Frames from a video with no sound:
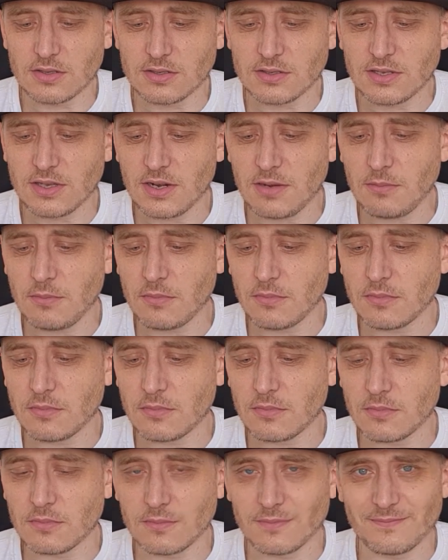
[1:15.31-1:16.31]
с сыром,
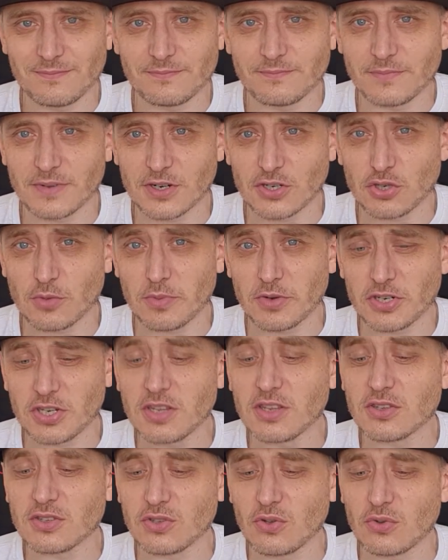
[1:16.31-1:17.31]
прошу
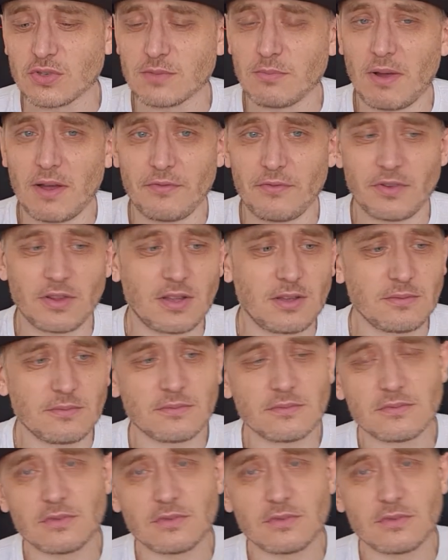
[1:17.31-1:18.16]
прощения, соус баффало.